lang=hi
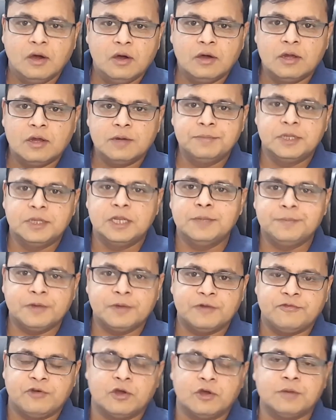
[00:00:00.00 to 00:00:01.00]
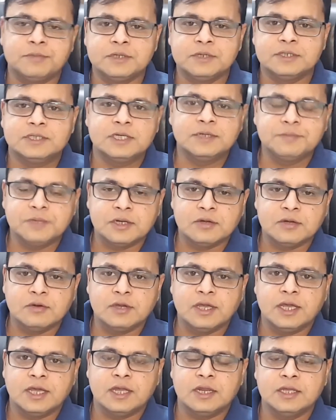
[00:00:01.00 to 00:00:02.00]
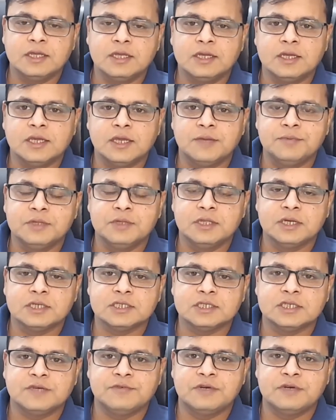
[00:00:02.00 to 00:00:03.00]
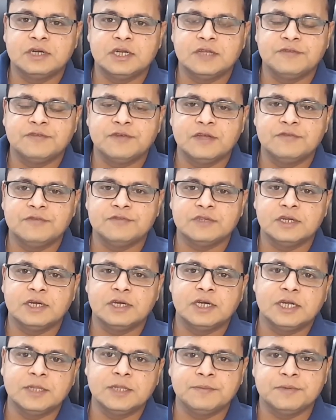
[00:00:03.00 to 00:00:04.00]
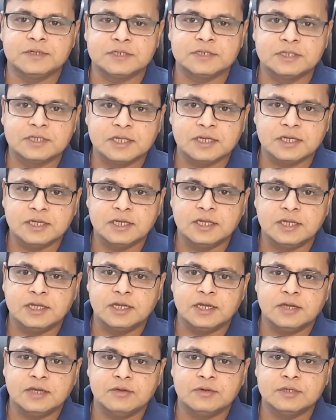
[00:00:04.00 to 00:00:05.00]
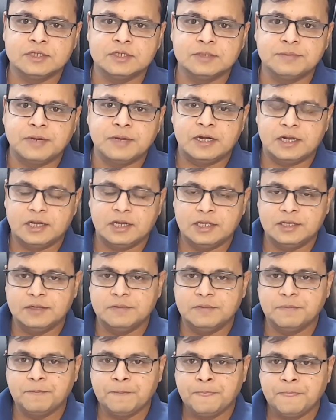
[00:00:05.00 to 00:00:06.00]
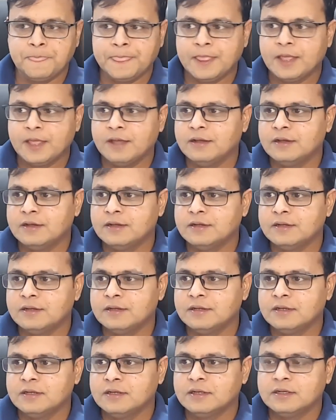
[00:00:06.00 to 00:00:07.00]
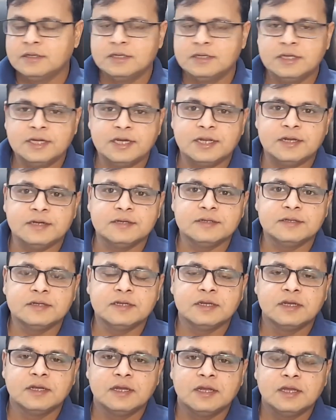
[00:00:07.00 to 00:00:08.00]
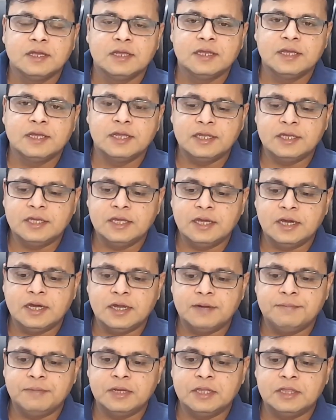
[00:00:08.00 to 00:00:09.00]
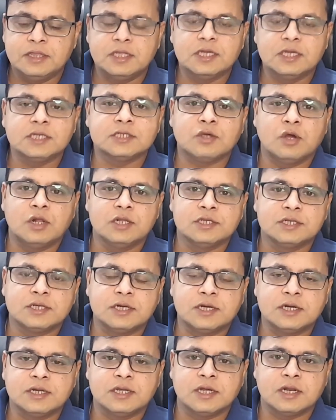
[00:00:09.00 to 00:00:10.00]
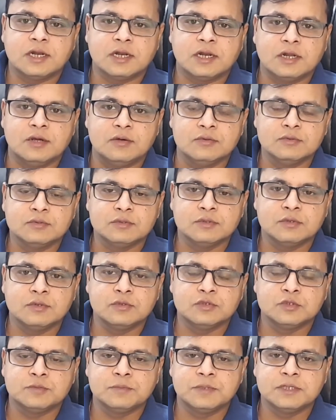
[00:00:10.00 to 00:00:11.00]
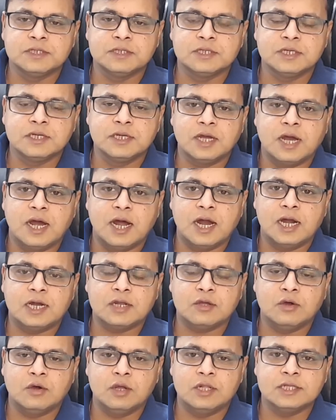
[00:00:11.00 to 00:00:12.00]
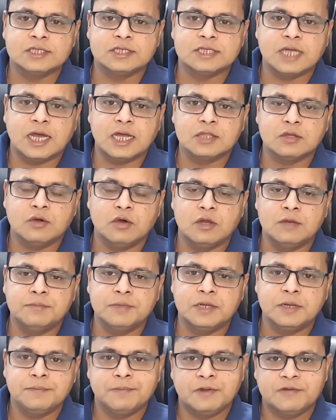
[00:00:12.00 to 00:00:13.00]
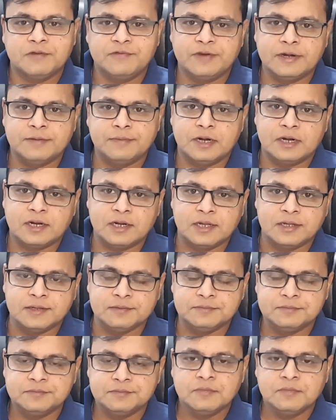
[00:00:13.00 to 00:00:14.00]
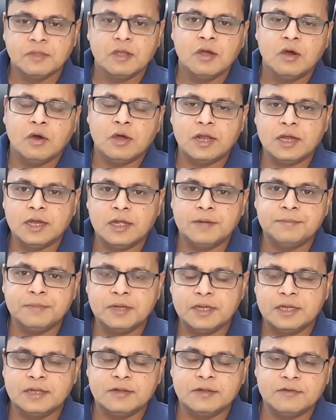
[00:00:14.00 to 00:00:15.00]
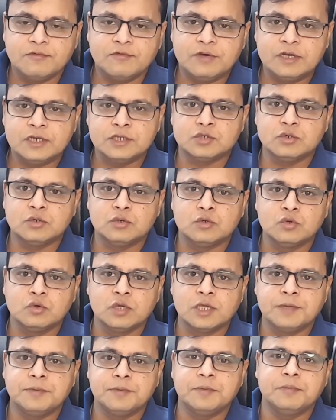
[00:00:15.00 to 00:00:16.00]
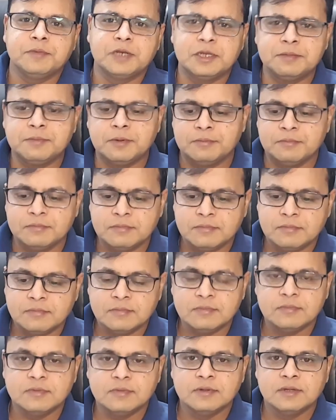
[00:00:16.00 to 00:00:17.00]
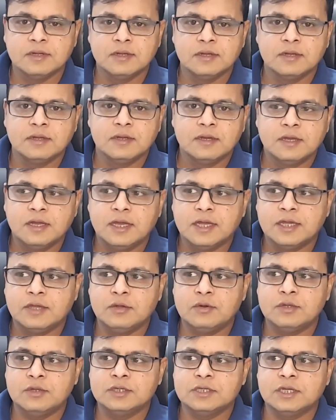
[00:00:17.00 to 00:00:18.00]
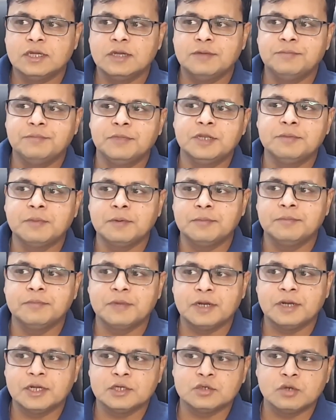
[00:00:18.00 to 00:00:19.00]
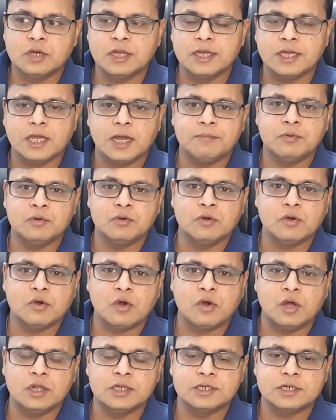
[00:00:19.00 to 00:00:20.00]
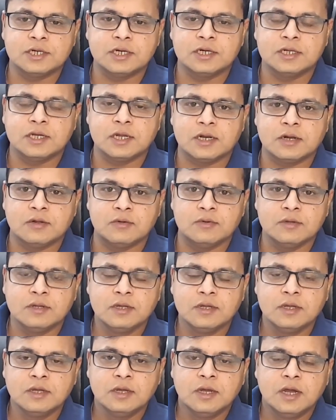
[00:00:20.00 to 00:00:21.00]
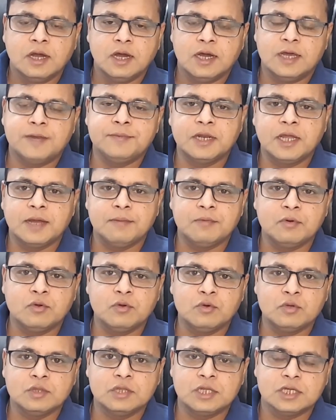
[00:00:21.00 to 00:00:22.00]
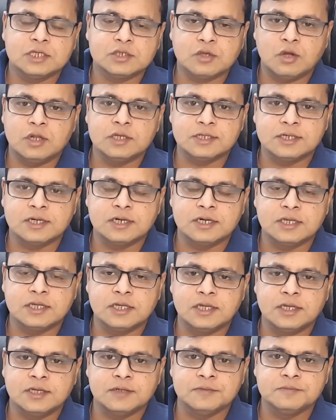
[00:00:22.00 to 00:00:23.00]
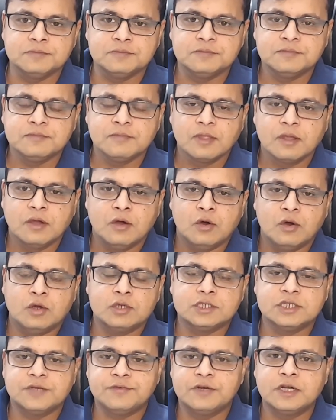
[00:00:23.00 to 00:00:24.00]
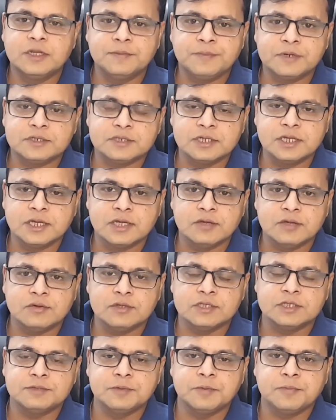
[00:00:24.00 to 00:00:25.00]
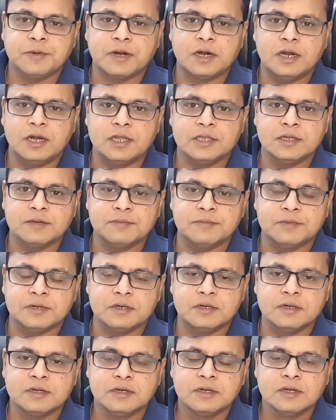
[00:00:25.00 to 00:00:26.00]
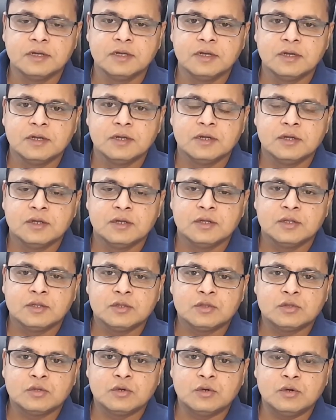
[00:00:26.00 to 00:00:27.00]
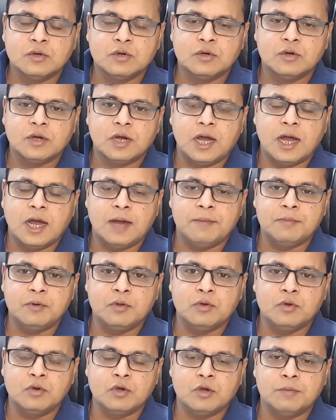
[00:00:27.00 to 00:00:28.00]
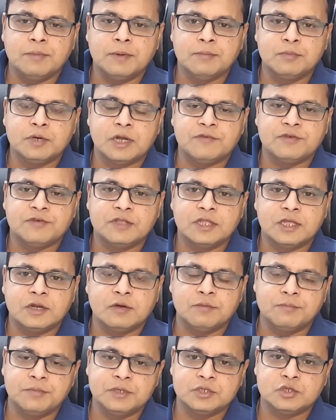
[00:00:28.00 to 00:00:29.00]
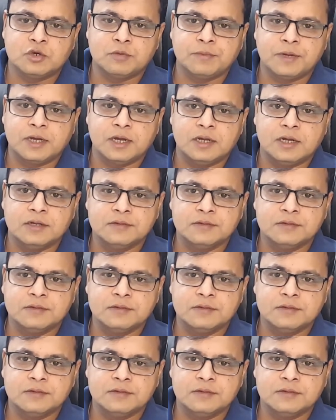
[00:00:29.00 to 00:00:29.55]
और मेरी परफॉर्मेंस शीट मेरे को कह रही है कि अभी तक 75 से 80 परसेंट तक की एक्यूरेसी बैठ रही है ठीक है ना यानी कि अगर मैं 10 कॉल जनरेट कर रहा हूँ तो उसमें से 8 कॉल 7 कॉल मेरे परफेक्ट बैठ रहे हैं और अगर मैं वन इस टू टू की भी मिनिमम एक्यूरे मिनिमम रेशो लेके आप लोगों को कॉल जनरेट कर रहा हूँ अगर मैंने आप लोगों को दस कॉल जनरेट किए हैं और सेवेंटी परसेंट की एक्यूरेसी भी पकड़ लेते हैं अपन तो आप लोगों को मैं मुनाफा दे रहा हूँ बीस रुपये का